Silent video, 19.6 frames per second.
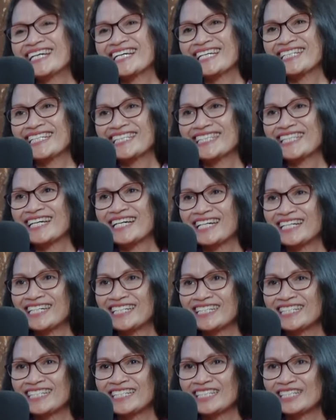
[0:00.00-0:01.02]
kan kita
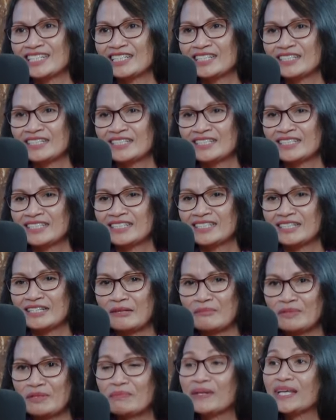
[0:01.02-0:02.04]
uh,
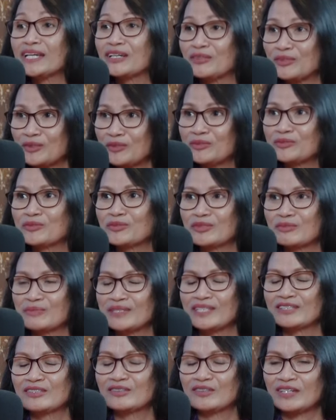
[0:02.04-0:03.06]
uh, pleno untuk
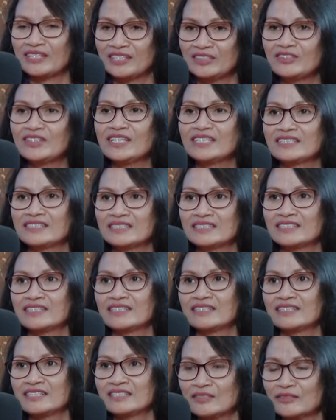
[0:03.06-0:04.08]
menentukan uh. itu dan
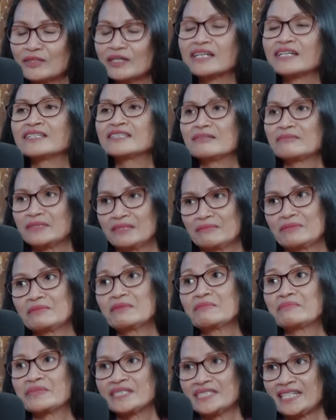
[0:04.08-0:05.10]
uh, sengkara teman-teman
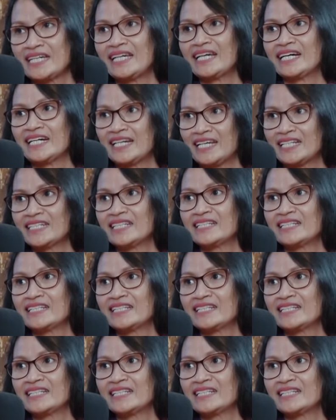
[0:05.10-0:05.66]
mempercayakan dan